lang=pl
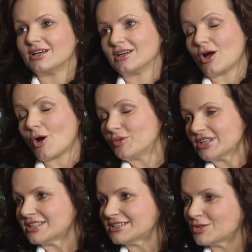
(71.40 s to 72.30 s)
e,
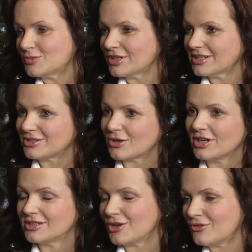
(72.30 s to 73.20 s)
obiecać sobie
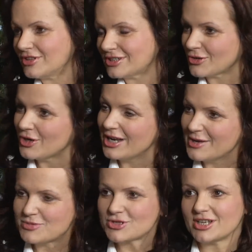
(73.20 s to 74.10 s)
trochę nowe, trochę
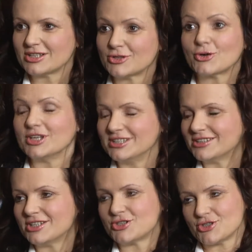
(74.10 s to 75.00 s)
lepsze, trochę
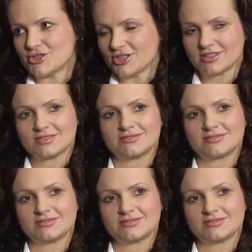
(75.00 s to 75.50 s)
inne życie.